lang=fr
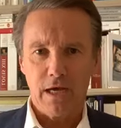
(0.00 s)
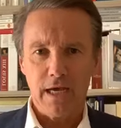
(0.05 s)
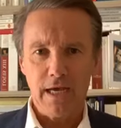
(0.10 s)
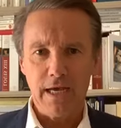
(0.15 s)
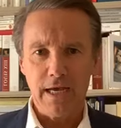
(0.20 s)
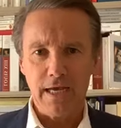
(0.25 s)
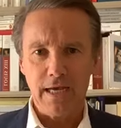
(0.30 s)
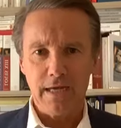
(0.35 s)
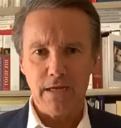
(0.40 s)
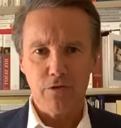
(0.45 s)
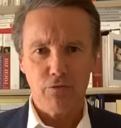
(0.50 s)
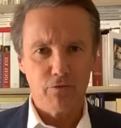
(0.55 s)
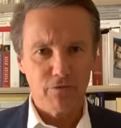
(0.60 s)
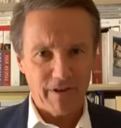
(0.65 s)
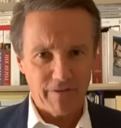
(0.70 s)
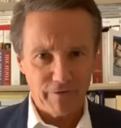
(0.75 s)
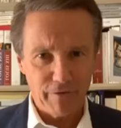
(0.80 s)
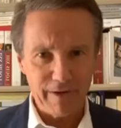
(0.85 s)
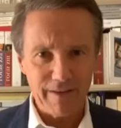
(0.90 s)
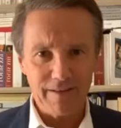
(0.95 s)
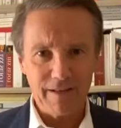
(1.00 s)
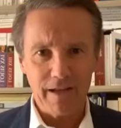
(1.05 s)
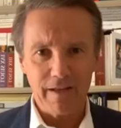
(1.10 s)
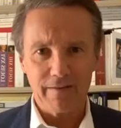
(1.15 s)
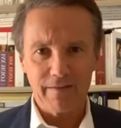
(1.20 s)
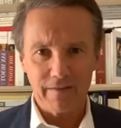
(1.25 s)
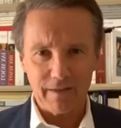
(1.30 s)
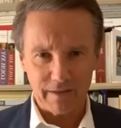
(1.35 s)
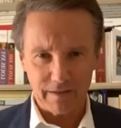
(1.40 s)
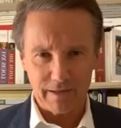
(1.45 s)
Et nous avons été un
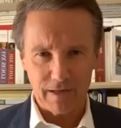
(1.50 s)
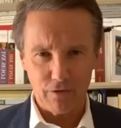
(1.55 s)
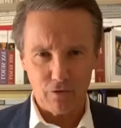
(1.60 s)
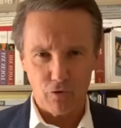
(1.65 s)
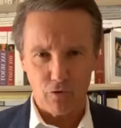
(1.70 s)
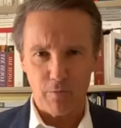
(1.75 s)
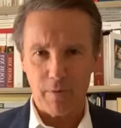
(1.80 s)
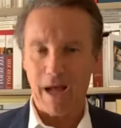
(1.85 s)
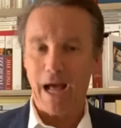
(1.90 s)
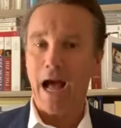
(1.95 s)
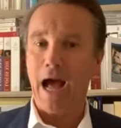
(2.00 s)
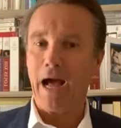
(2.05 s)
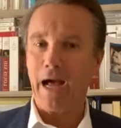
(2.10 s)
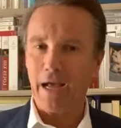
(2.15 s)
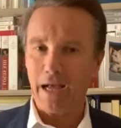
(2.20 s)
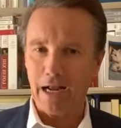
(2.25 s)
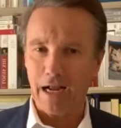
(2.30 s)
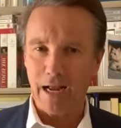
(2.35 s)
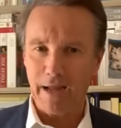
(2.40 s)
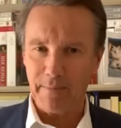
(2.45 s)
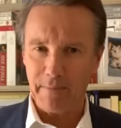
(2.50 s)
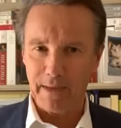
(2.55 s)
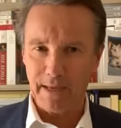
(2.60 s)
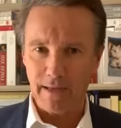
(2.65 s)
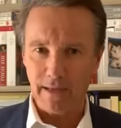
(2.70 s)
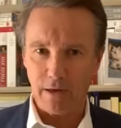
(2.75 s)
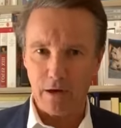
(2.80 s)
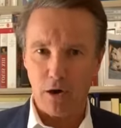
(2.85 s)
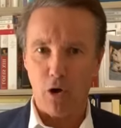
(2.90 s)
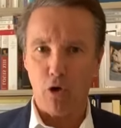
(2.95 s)
certain nombre à
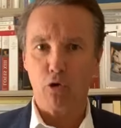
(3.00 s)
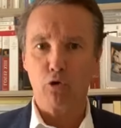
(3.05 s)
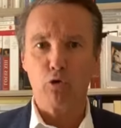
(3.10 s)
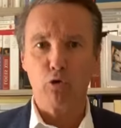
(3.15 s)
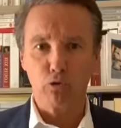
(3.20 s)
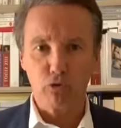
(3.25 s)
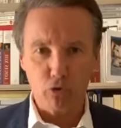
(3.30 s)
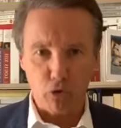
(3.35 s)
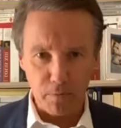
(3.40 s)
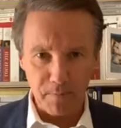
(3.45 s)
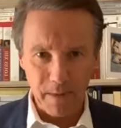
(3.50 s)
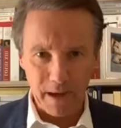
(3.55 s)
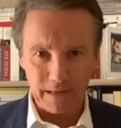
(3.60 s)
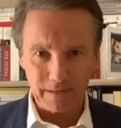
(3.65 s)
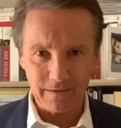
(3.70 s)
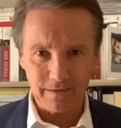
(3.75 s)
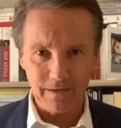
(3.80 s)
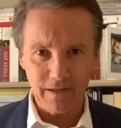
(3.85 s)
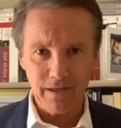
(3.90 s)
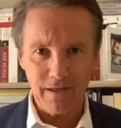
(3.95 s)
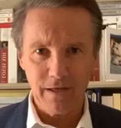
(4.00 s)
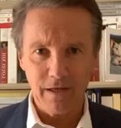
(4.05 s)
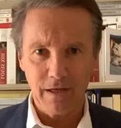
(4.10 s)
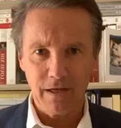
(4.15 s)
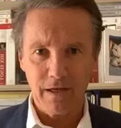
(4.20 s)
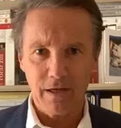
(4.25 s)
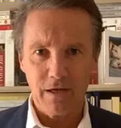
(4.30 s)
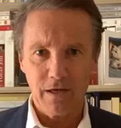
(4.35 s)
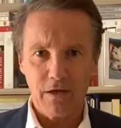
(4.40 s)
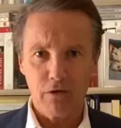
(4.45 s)
réclamer, en contrepartie
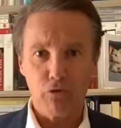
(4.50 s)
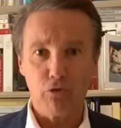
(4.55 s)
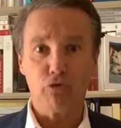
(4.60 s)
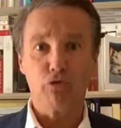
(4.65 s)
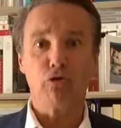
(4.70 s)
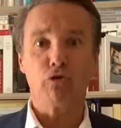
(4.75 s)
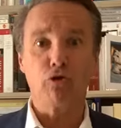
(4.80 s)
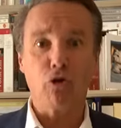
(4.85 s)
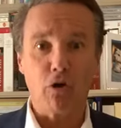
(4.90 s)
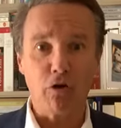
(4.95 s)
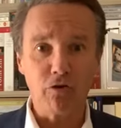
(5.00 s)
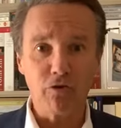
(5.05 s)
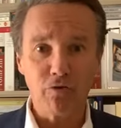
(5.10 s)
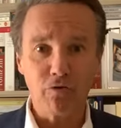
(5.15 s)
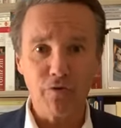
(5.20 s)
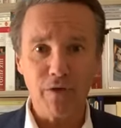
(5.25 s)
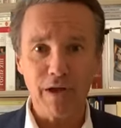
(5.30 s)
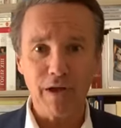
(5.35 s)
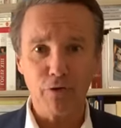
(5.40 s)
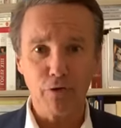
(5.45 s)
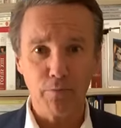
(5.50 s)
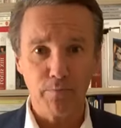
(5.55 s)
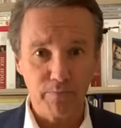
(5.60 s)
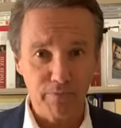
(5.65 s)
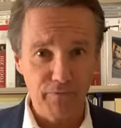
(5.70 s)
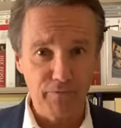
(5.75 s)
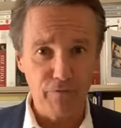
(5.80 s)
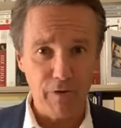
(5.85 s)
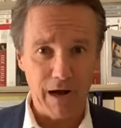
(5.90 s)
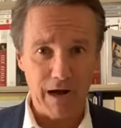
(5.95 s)
de ce transfert de
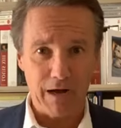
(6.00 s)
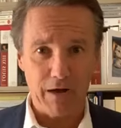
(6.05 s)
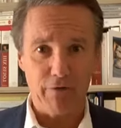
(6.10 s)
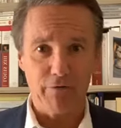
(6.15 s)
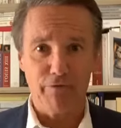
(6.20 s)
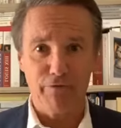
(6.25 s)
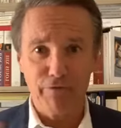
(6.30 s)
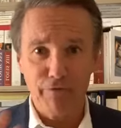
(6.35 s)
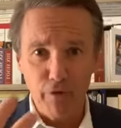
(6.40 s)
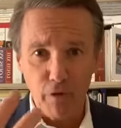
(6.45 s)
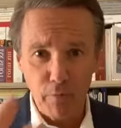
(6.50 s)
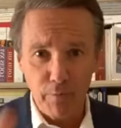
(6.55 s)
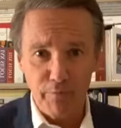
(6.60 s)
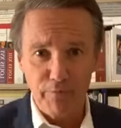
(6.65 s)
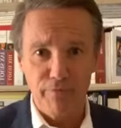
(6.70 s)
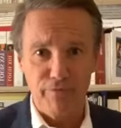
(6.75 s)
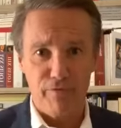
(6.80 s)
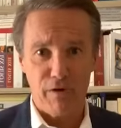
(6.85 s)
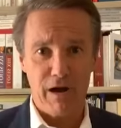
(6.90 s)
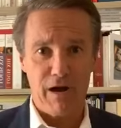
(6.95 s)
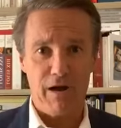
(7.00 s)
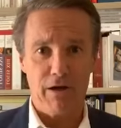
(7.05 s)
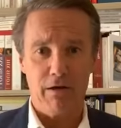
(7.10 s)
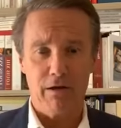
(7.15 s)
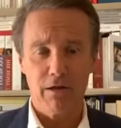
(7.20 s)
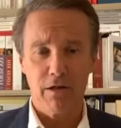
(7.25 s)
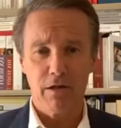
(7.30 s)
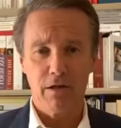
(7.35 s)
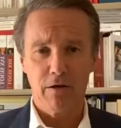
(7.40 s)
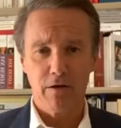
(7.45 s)
pouvoir, vos pouvoirs,
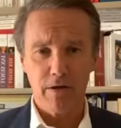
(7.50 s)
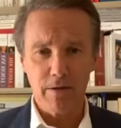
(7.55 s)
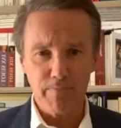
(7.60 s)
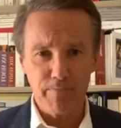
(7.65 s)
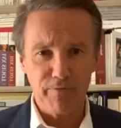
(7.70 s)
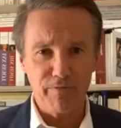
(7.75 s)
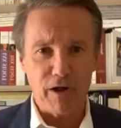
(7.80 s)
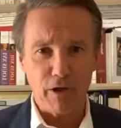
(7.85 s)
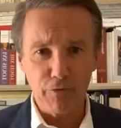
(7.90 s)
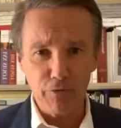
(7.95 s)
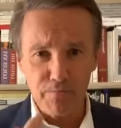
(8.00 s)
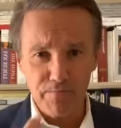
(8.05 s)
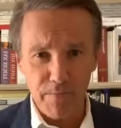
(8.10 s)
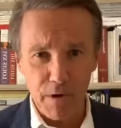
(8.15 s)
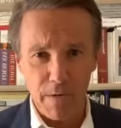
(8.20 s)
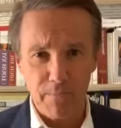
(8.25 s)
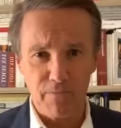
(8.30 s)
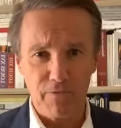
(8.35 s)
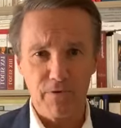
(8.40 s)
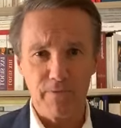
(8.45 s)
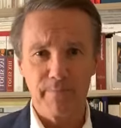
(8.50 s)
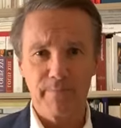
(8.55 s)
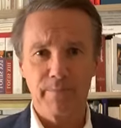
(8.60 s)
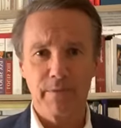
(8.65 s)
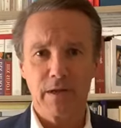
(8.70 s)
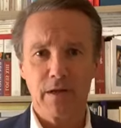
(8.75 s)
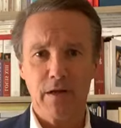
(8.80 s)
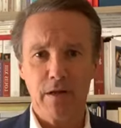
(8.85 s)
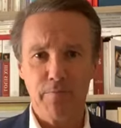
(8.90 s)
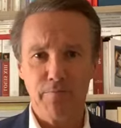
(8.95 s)
les pouvoirs du peuple,
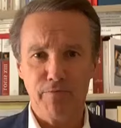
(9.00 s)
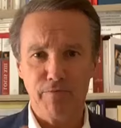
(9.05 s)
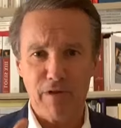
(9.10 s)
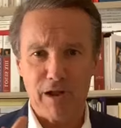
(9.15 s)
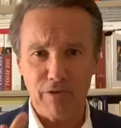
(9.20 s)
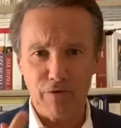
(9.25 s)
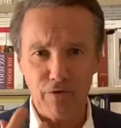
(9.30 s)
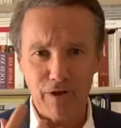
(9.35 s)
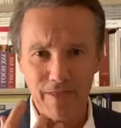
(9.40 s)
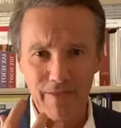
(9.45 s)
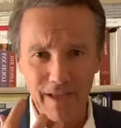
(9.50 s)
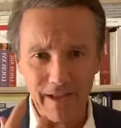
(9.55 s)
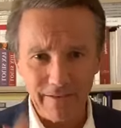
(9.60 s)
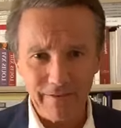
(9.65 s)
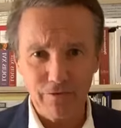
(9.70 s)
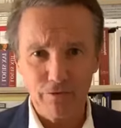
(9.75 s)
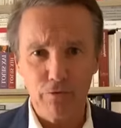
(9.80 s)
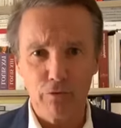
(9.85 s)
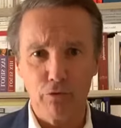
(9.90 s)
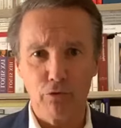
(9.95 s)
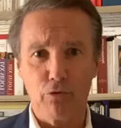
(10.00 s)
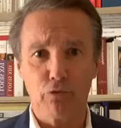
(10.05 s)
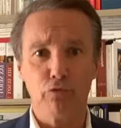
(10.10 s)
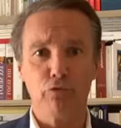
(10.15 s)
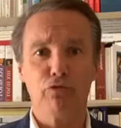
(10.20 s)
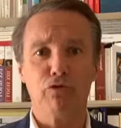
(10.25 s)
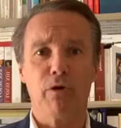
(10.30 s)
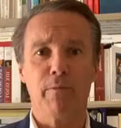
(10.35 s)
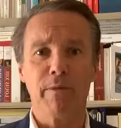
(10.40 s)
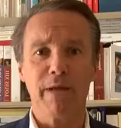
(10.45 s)
les pouvoirs de la nation dont nous
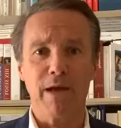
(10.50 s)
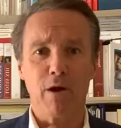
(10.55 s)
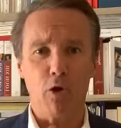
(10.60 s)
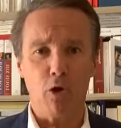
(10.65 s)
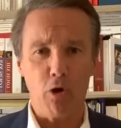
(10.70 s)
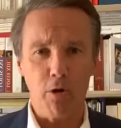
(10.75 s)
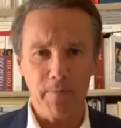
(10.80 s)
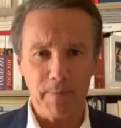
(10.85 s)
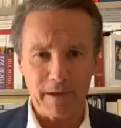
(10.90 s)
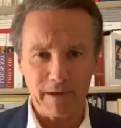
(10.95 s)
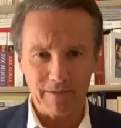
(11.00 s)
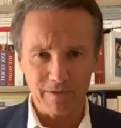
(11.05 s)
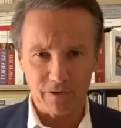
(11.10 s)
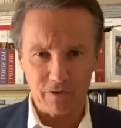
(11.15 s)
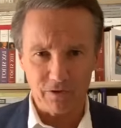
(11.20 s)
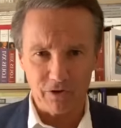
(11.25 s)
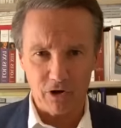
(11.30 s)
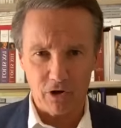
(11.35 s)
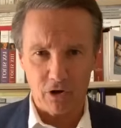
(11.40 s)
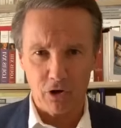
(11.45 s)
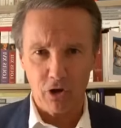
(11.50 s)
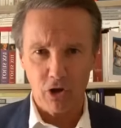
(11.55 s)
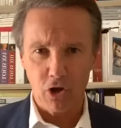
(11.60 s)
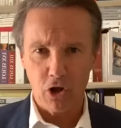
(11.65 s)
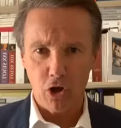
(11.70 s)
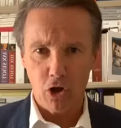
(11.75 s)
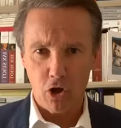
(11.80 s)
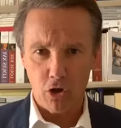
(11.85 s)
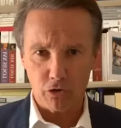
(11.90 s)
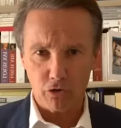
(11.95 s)
sommes les représentants
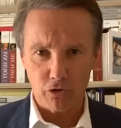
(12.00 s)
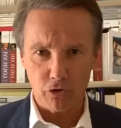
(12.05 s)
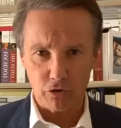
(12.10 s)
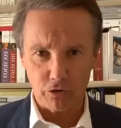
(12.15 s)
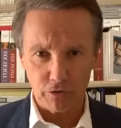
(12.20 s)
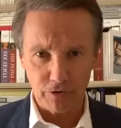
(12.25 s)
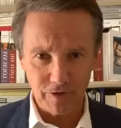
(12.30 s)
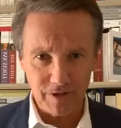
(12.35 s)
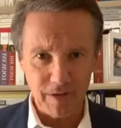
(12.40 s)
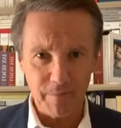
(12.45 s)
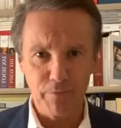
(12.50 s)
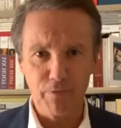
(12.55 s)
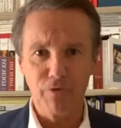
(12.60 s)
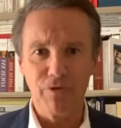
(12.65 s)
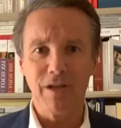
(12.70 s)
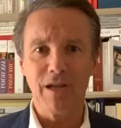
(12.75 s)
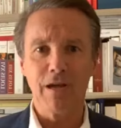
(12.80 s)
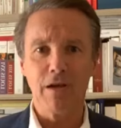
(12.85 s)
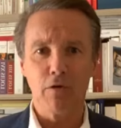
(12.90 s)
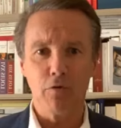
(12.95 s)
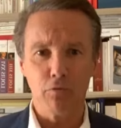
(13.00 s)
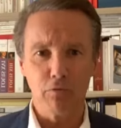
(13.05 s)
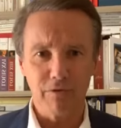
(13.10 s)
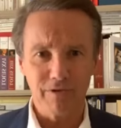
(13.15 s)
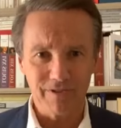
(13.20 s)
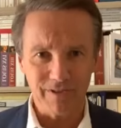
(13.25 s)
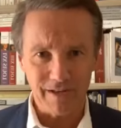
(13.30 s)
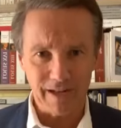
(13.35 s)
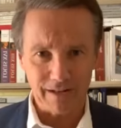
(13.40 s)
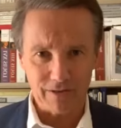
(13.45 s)
en tant que députés ou
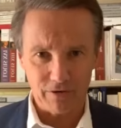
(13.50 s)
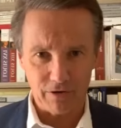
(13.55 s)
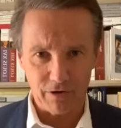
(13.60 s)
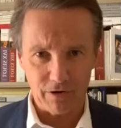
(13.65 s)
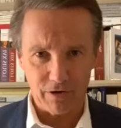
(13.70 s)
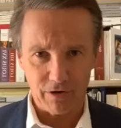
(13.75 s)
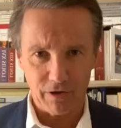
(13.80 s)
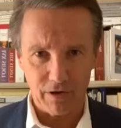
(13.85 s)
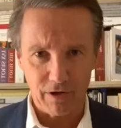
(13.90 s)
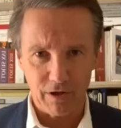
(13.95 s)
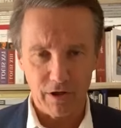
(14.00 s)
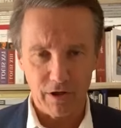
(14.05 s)
sénateurs,